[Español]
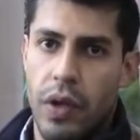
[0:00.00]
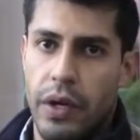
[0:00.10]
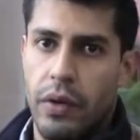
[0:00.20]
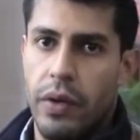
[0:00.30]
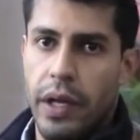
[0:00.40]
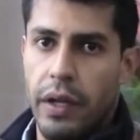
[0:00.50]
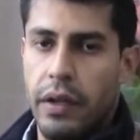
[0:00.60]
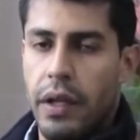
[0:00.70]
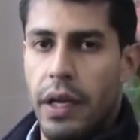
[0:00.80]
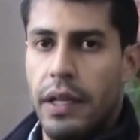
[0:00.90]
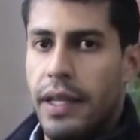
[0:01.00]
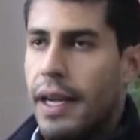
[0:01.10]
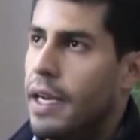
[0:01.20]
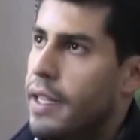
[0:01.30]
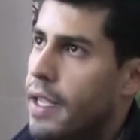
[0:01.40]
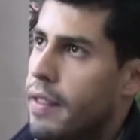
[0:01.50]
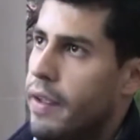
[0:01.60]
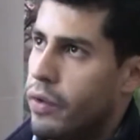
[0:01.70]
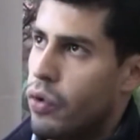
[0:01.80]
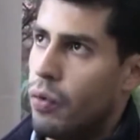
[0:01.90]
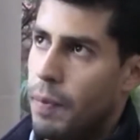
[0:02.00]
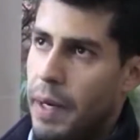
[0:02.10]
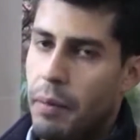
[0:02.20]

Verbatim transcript: yo todavía no puedo afirmar eso. El